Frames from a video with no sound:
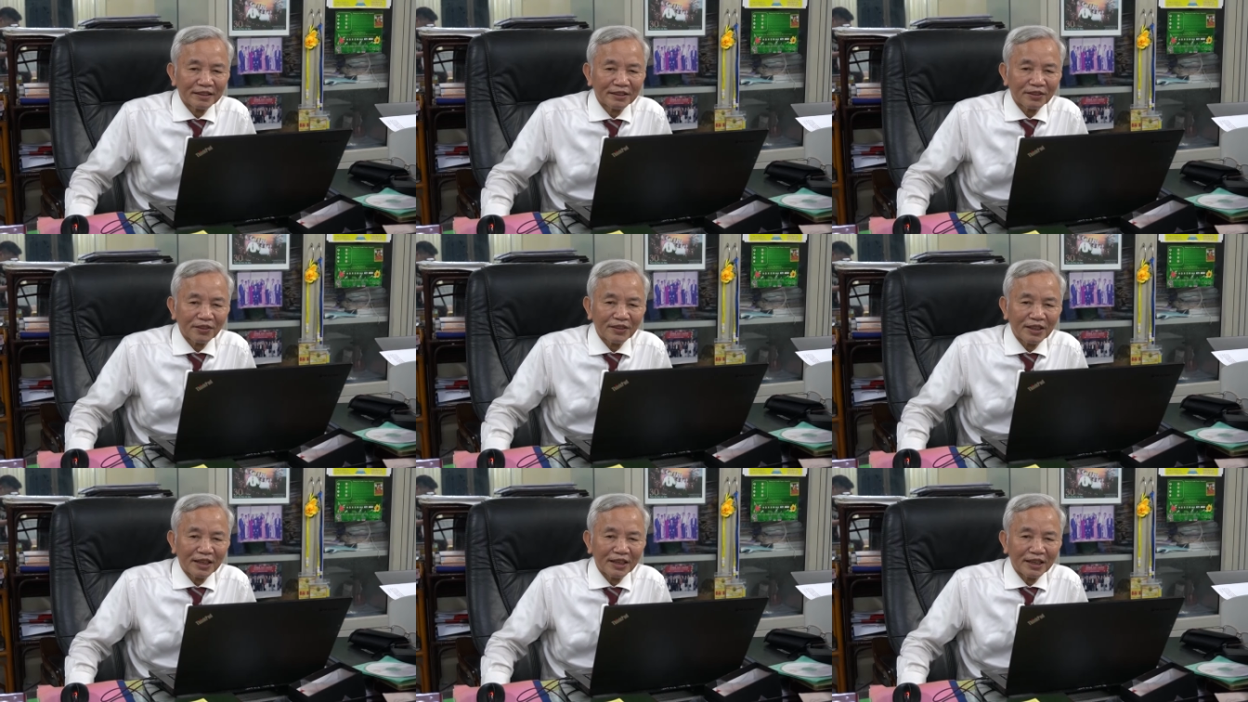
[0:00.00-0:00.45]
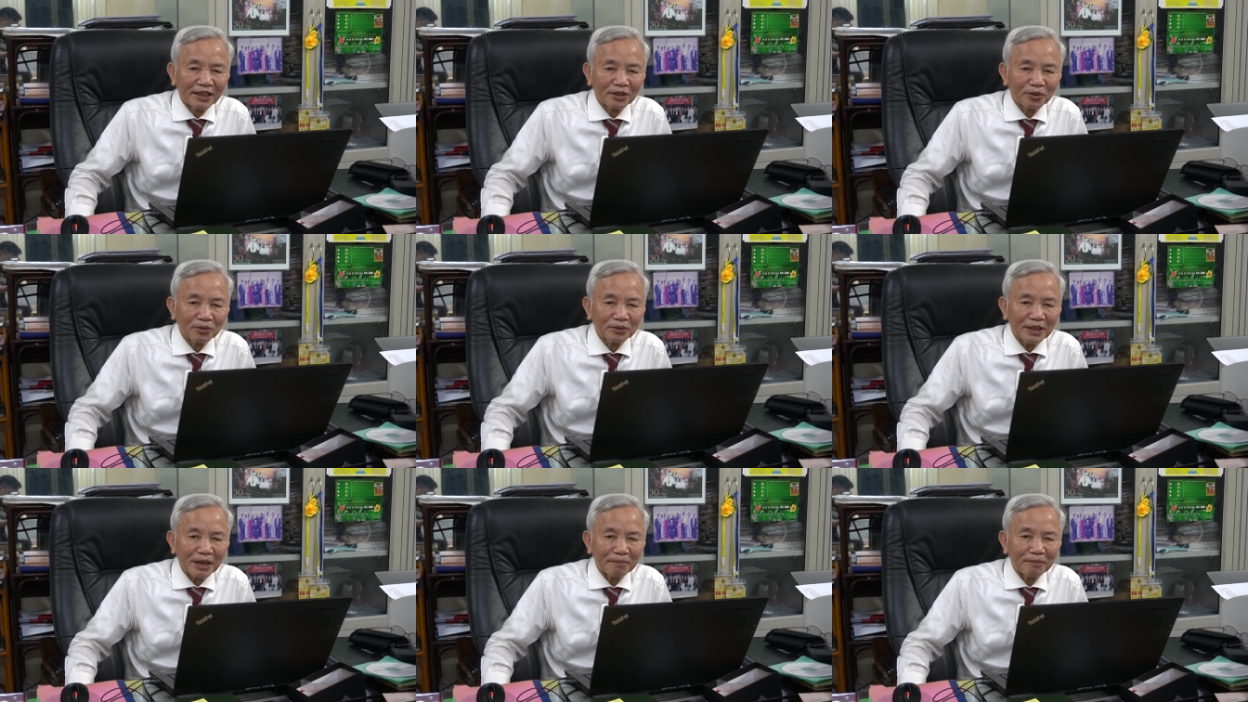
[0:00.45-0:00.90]
cho nên là
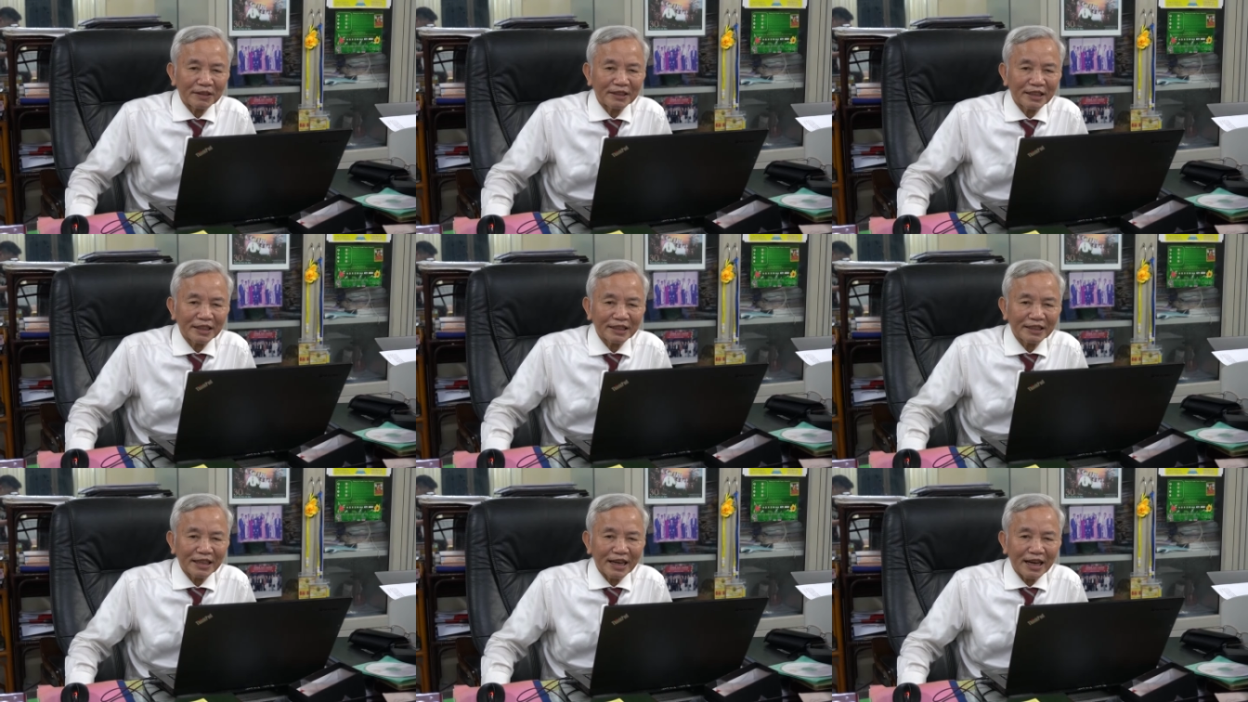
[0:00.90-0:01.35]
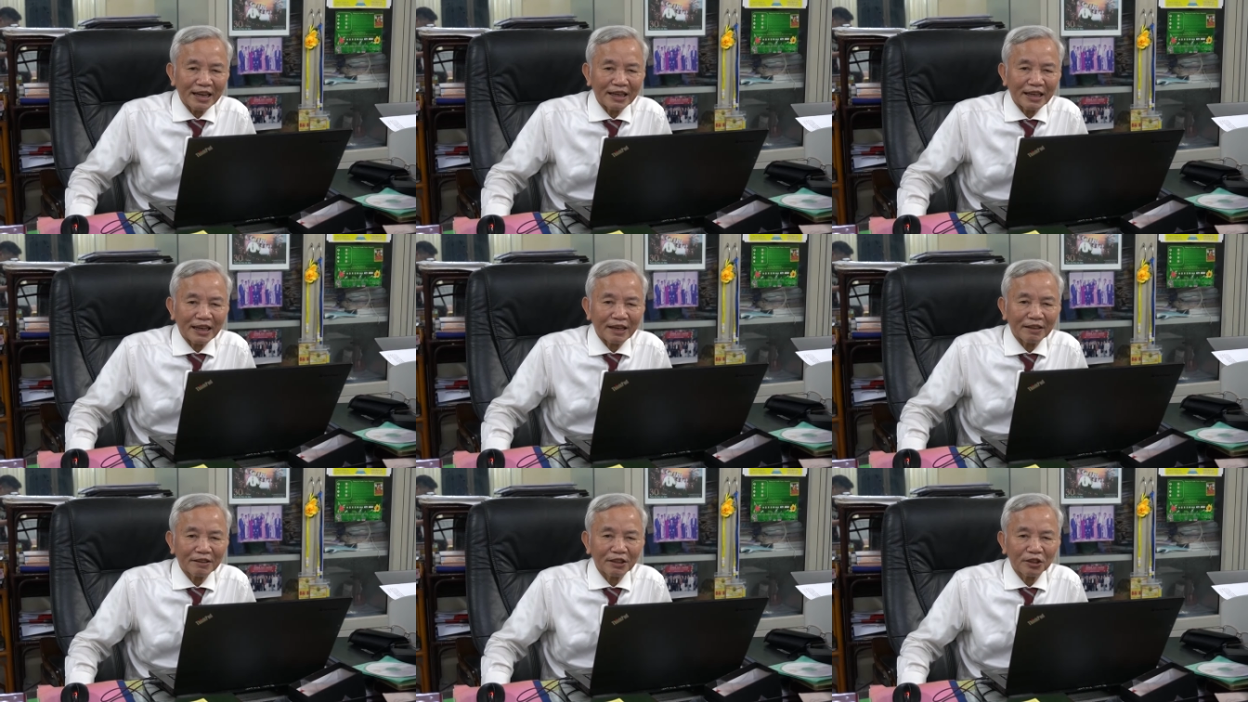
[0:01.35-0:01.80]
chúng ta mới sinh ra
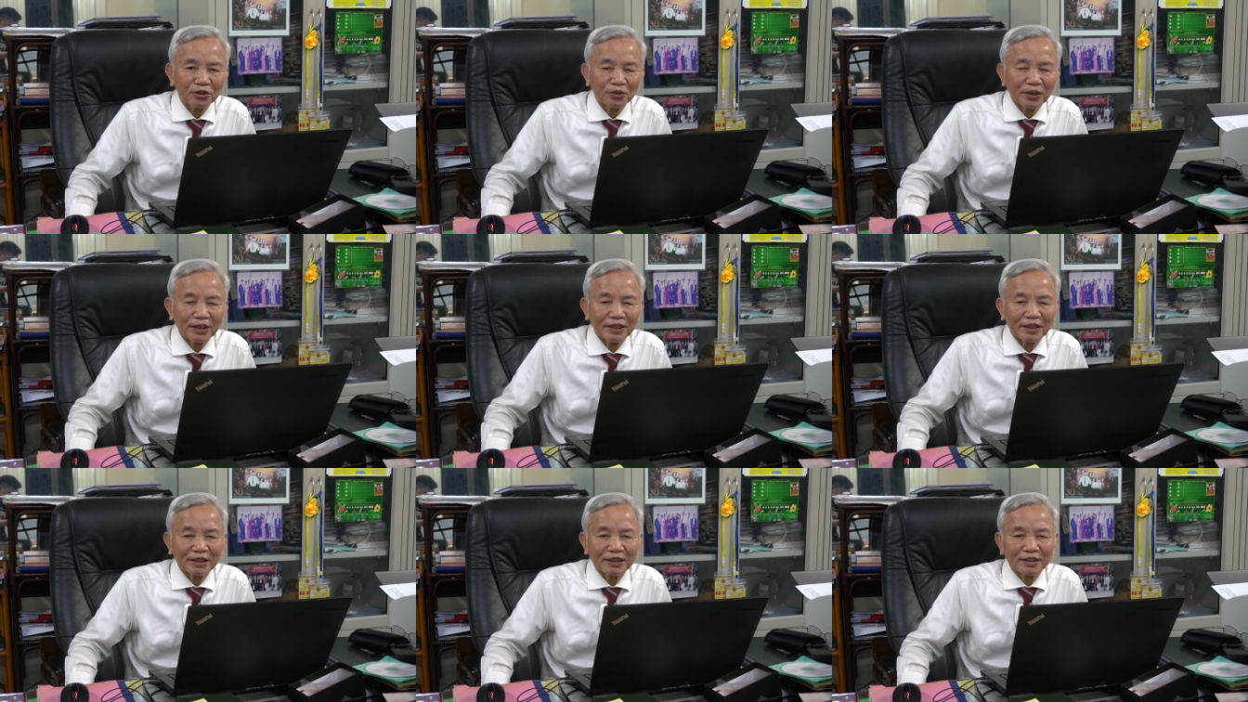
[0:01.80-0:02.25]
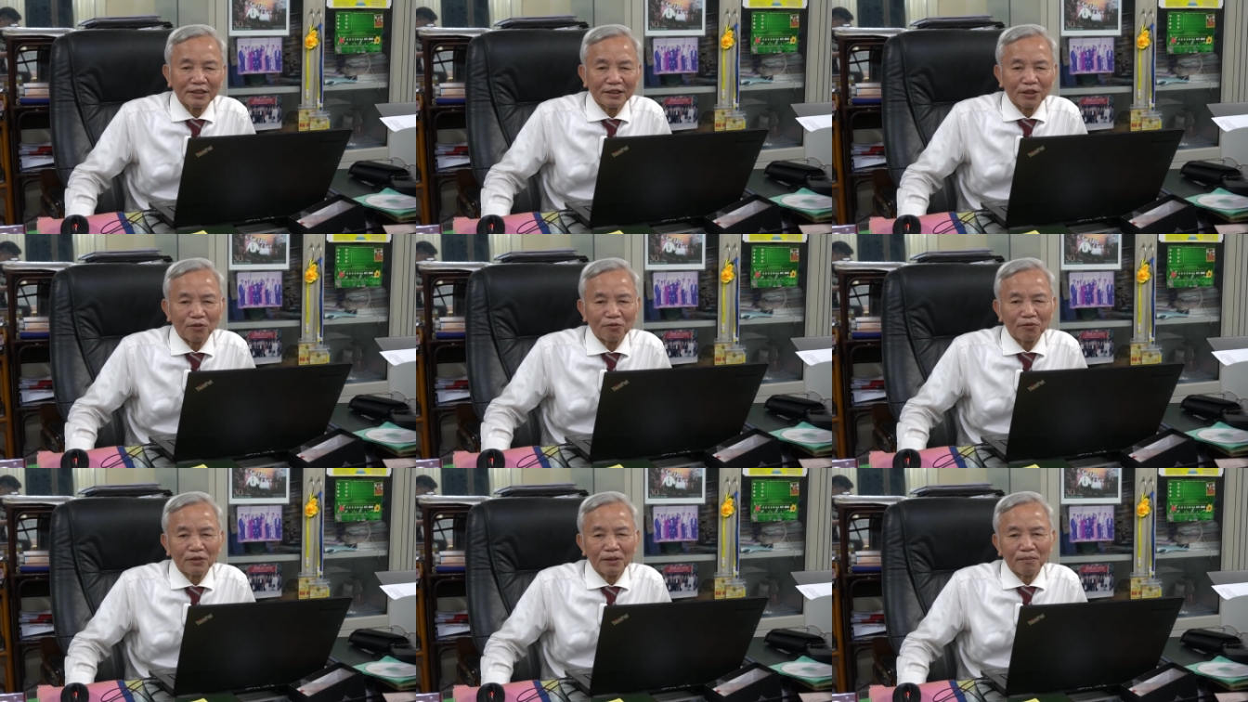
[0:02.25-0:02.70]
là cái chuyện là
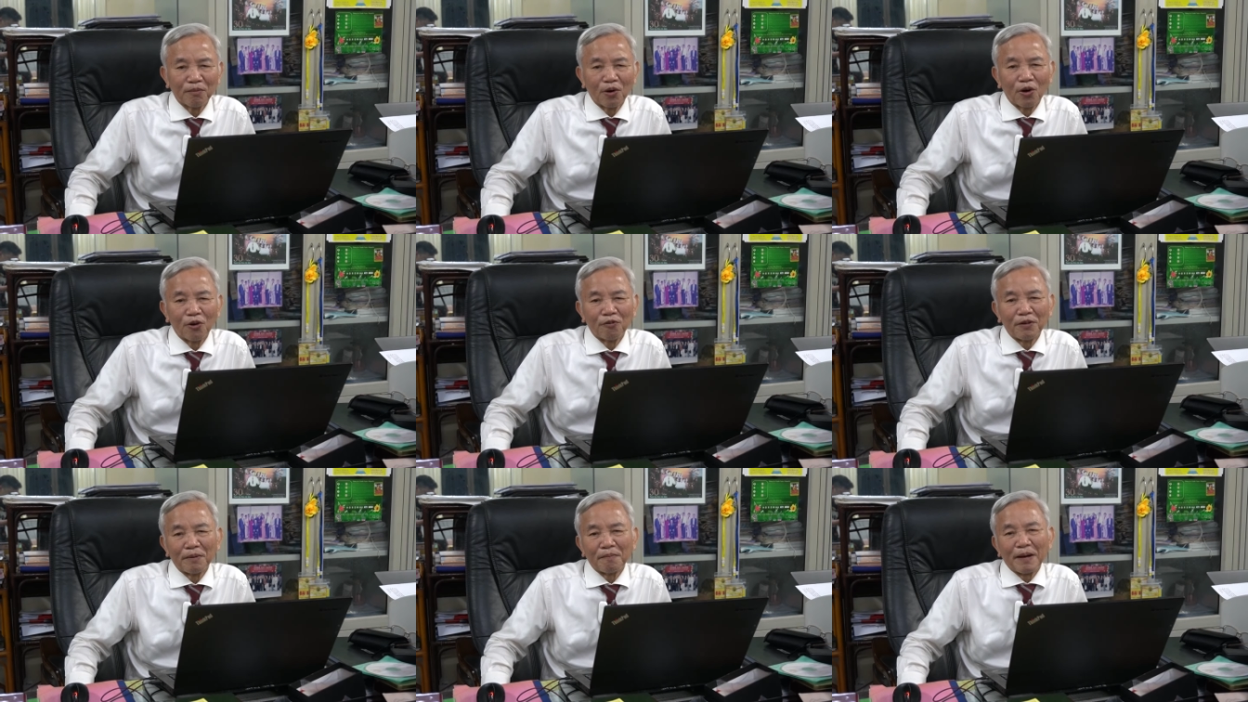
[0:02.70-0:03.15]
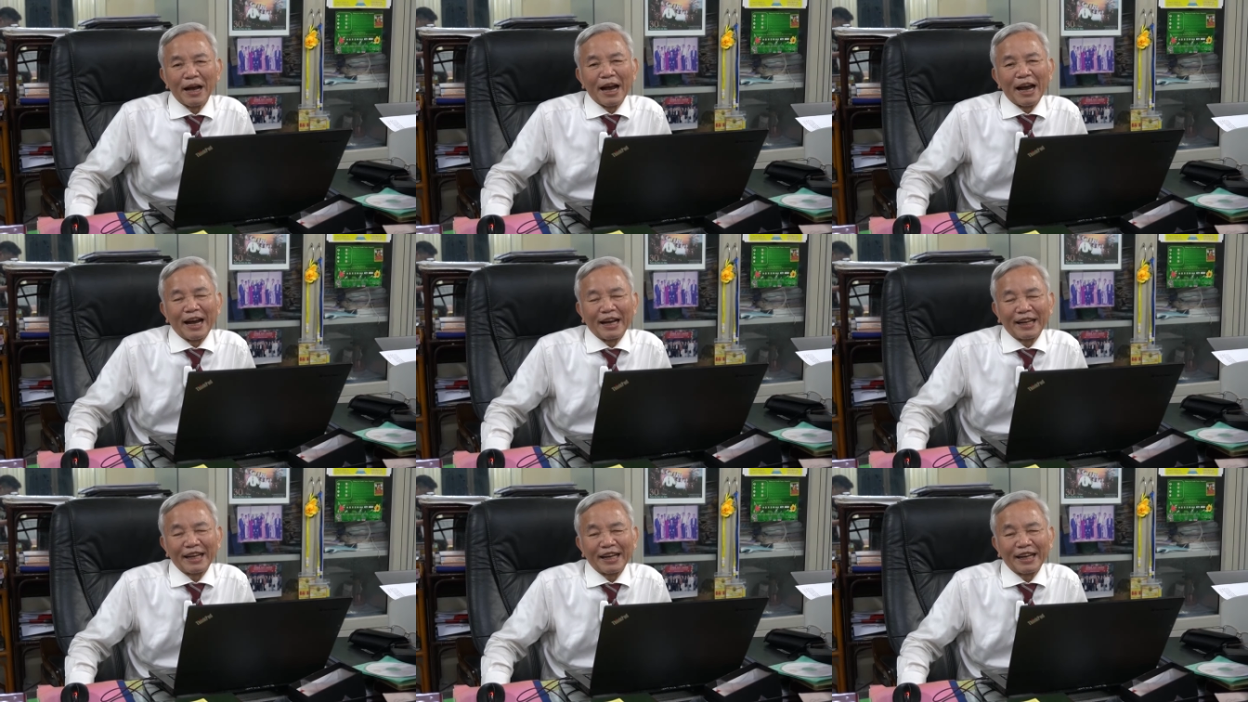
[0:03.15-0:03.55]
sống về mồ về mả